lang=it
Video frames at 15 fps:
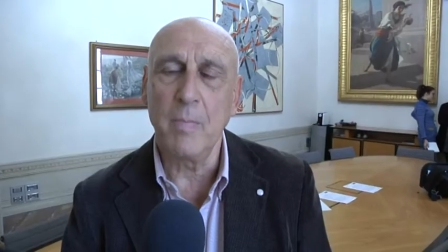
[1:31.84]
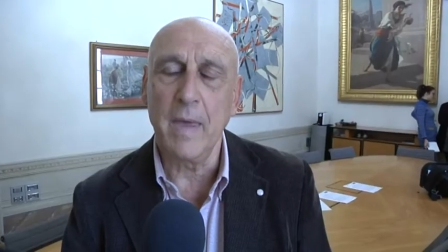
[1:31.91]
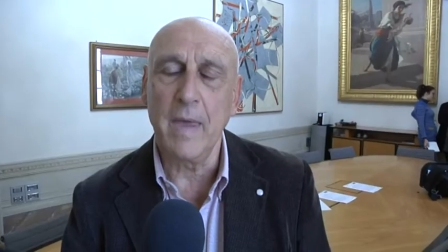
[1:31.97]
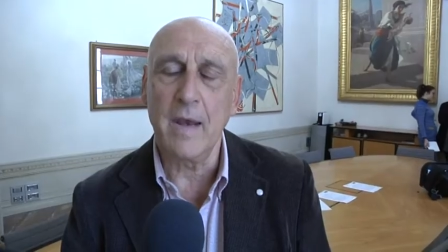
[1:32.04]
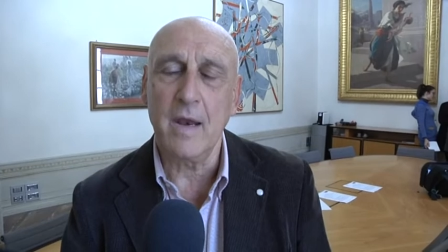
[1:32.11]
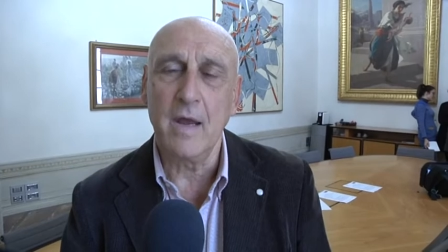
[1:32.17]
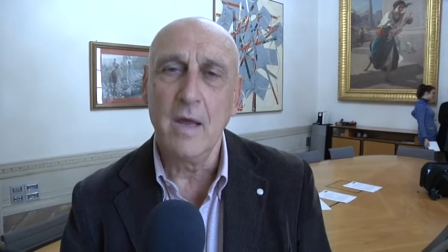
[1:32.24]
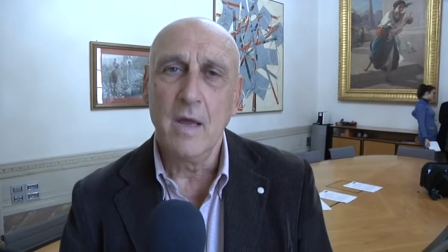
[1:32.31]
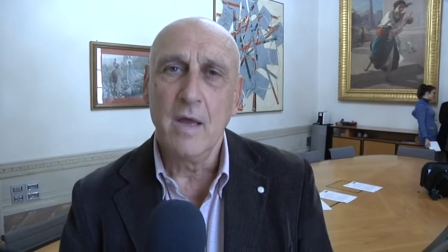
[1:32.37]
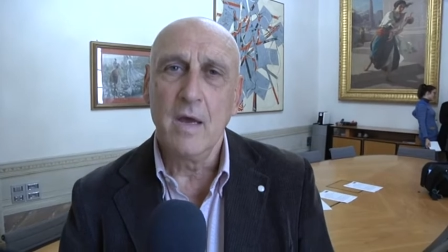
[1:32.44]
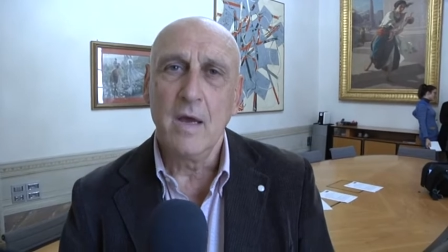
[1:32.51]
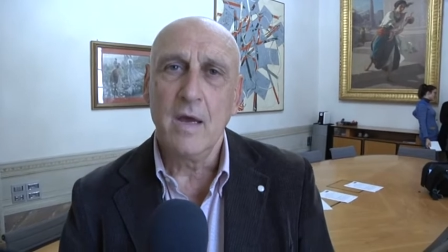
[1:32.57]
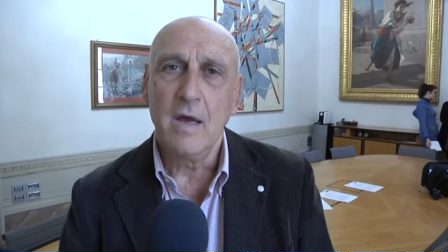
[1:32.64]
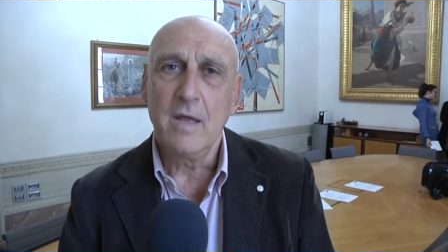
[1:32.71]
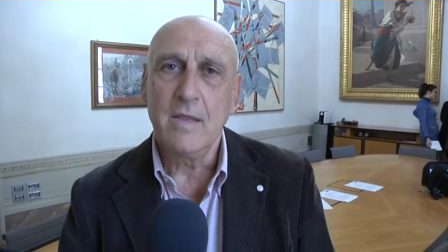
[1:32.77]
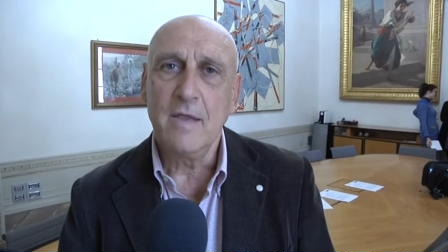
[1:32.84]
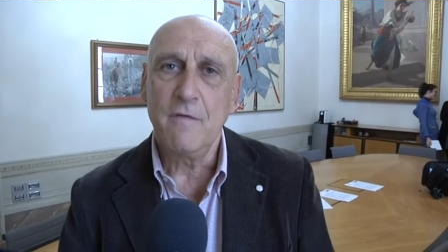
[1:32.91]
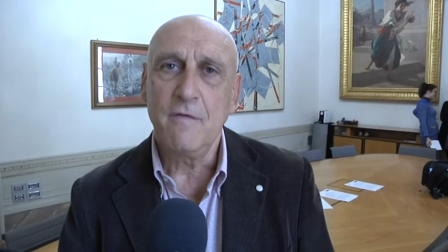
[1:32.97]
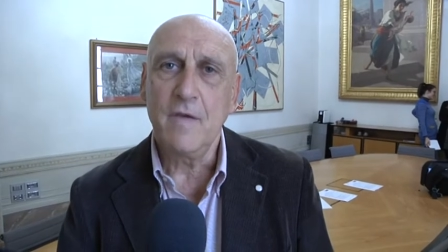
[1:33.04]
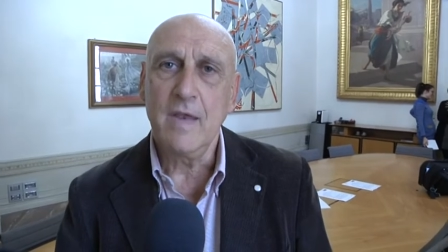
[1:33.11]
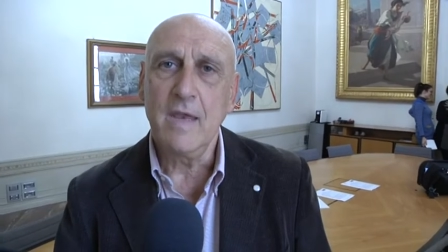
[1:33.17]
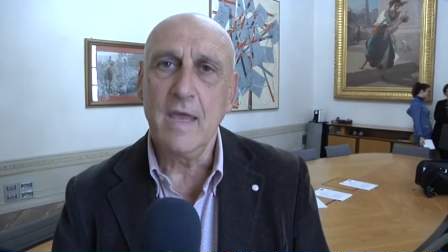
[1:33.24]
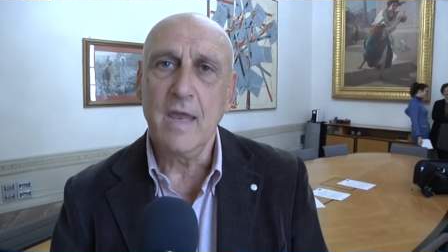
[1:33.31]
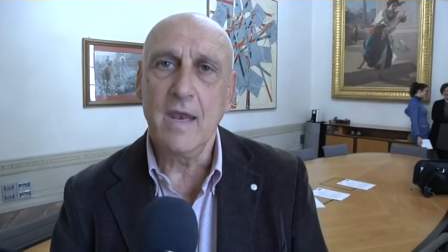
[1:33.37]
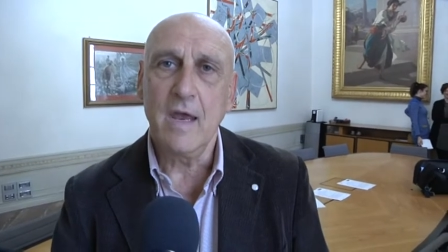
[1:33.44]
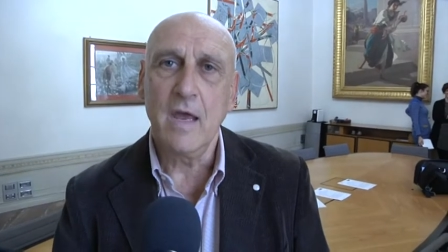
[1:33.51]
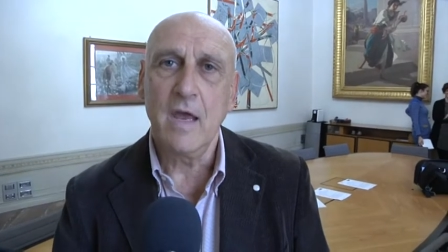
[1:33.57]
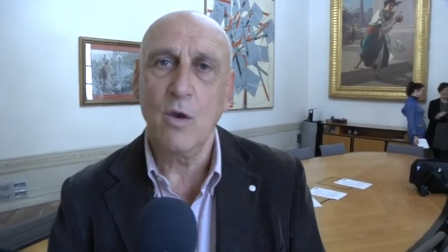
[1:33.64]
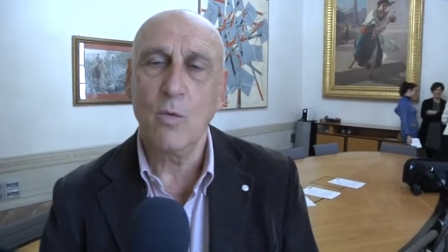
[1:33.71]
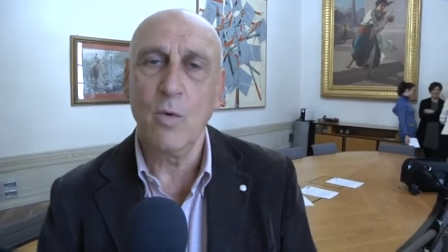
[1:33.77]
per eh,
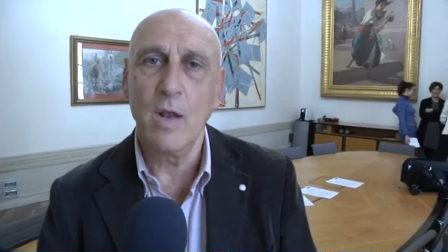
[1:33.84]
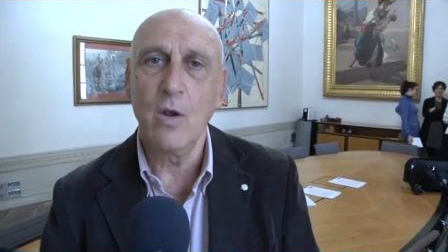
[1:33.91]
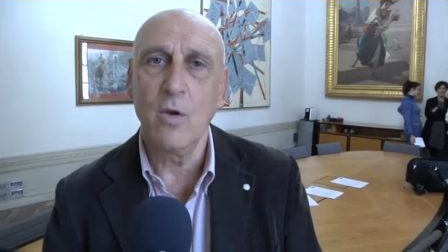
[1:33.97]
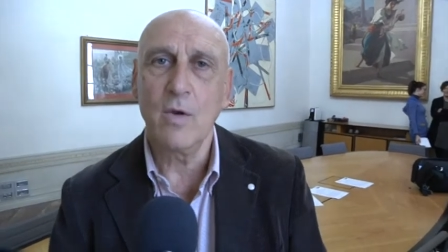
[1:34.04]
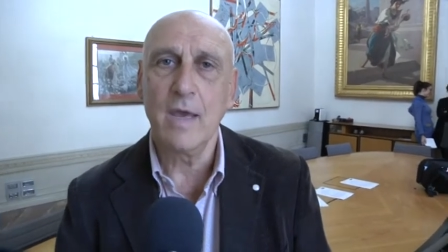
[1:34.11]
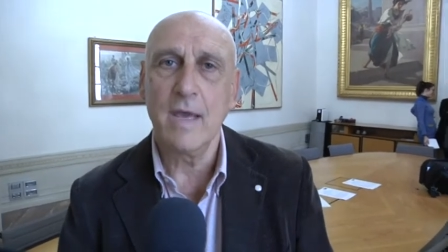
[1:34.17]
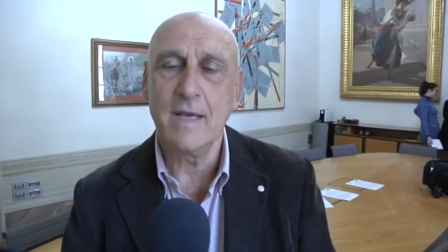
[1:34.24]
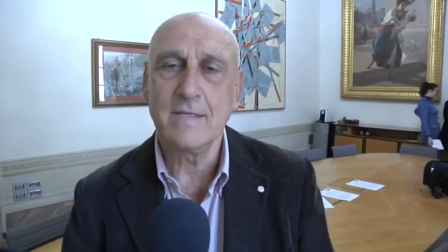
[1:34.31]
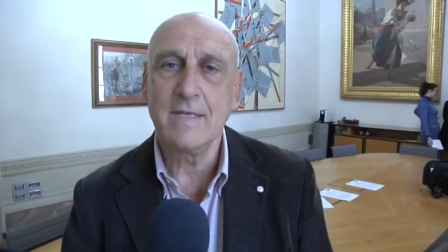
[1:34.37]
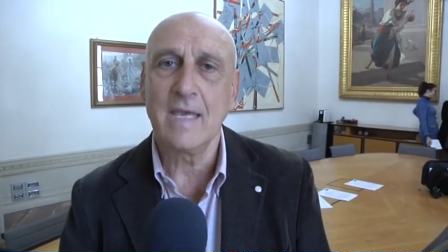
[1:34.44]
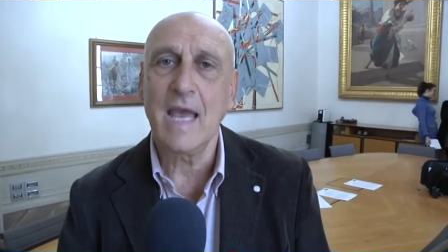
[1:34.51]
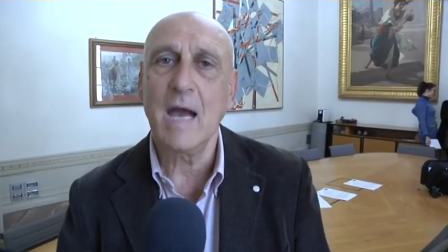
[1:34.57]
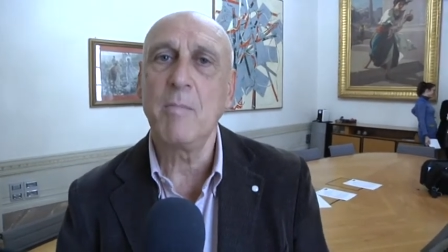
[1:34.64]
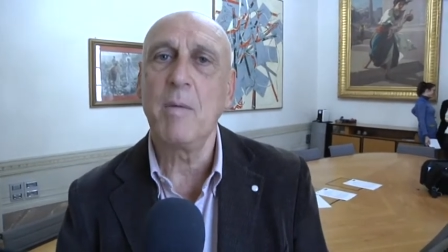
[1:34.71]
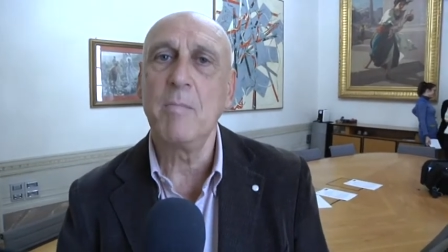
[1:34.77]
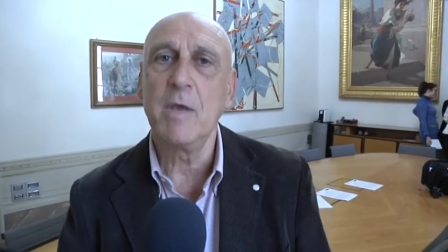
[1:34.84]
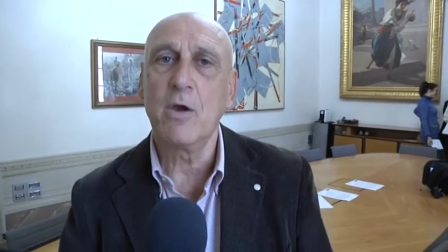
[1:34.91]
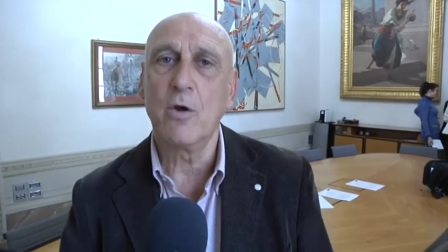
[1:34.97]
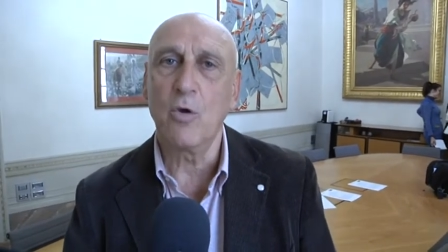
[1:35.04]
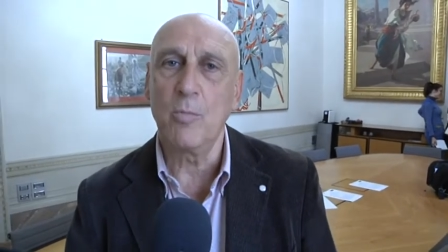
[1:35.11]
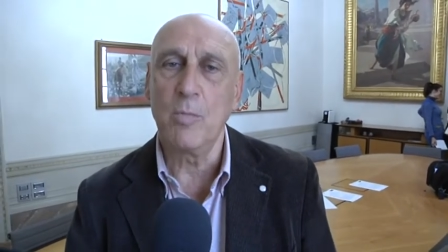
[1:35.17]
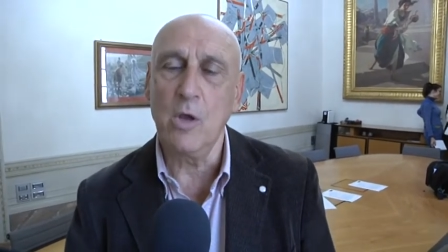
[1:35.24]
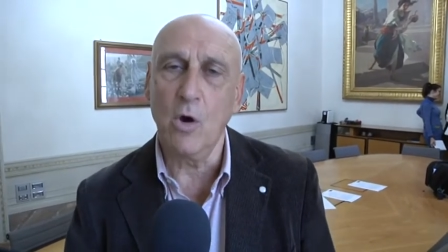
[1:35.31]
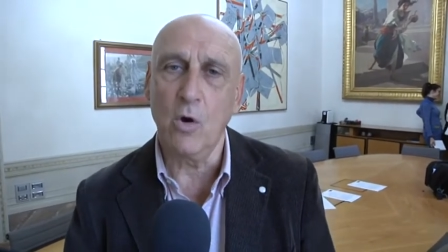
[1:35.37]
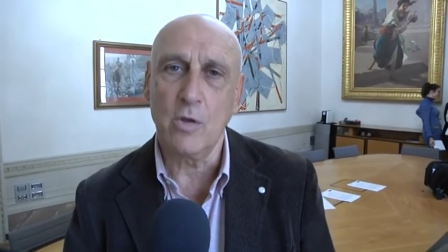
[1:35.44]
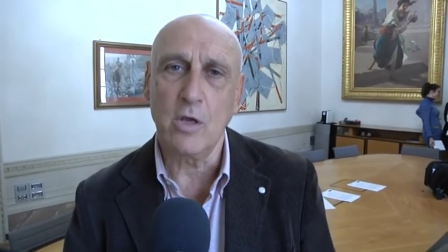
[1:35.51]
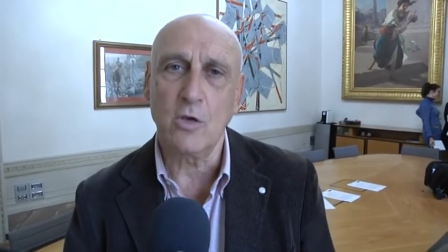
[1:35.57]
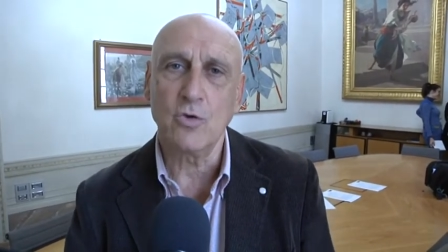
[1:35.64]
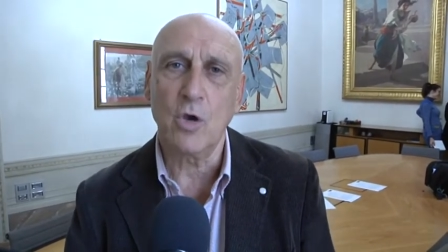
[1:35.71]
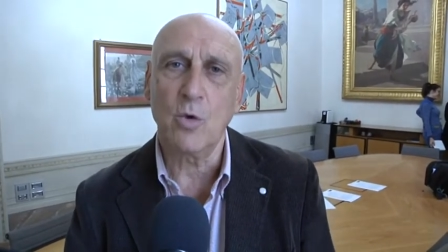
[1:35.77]
definire quello che si chiama
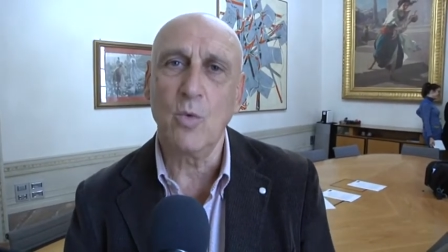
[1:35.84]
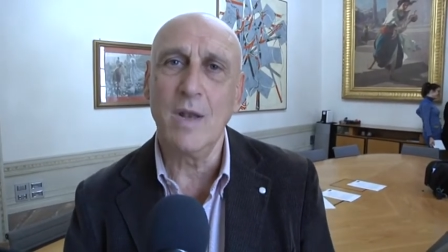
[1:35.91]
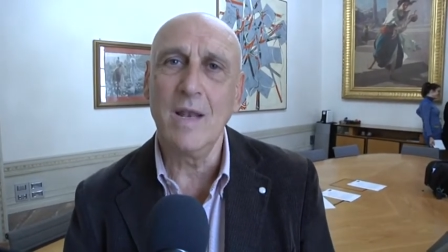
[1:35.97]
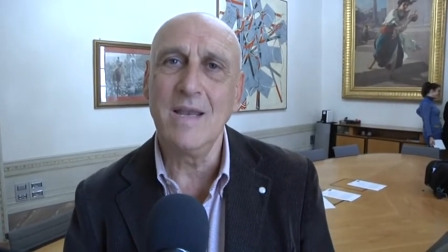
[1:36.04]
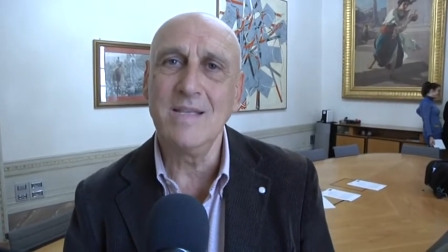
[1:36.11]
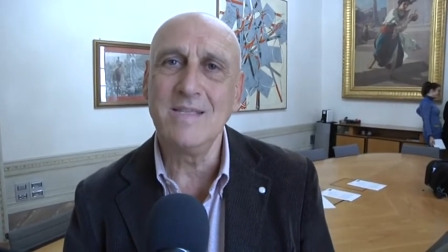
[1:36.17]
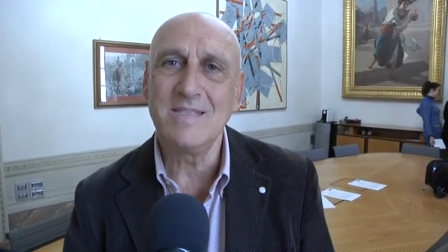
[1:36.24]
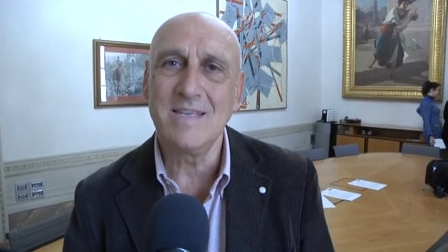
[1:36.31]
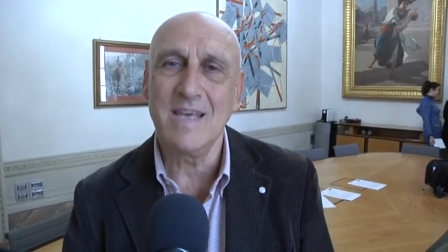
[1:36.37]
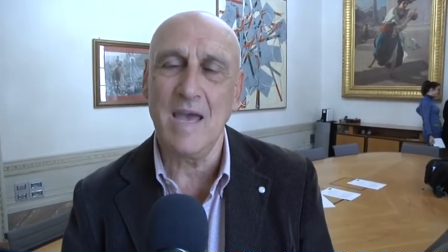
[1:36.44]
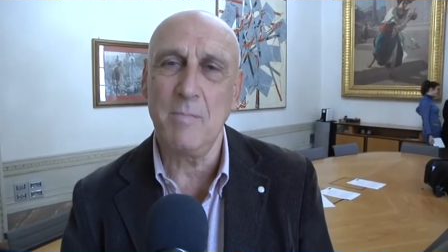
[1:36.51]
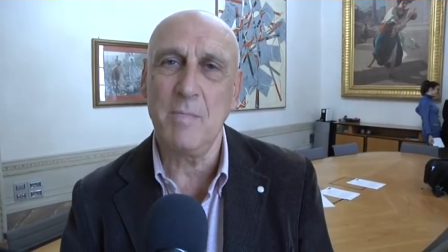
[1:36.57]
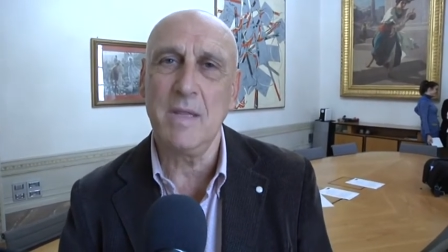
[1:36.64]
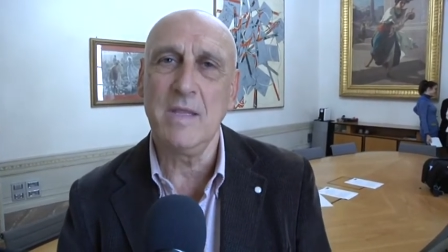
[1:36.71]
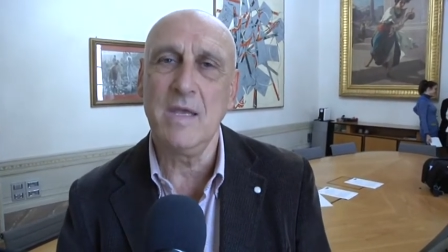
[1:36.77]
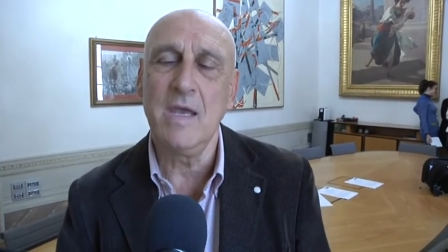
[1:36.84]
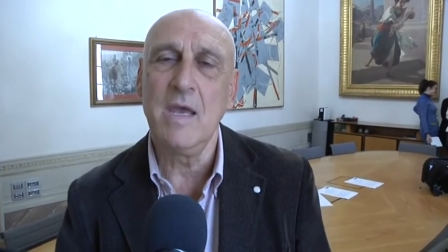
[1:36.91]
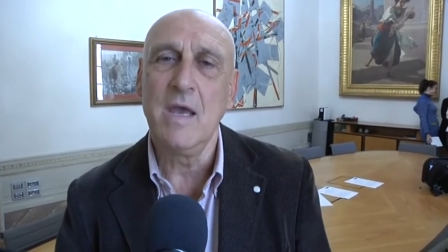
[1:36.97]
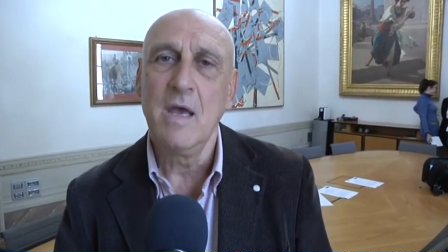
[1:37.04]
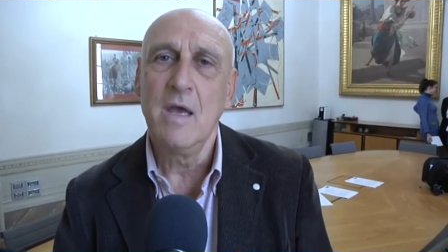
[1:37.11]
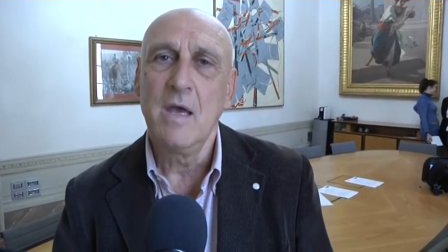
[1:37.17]
microbiota, cioè quell'insieme di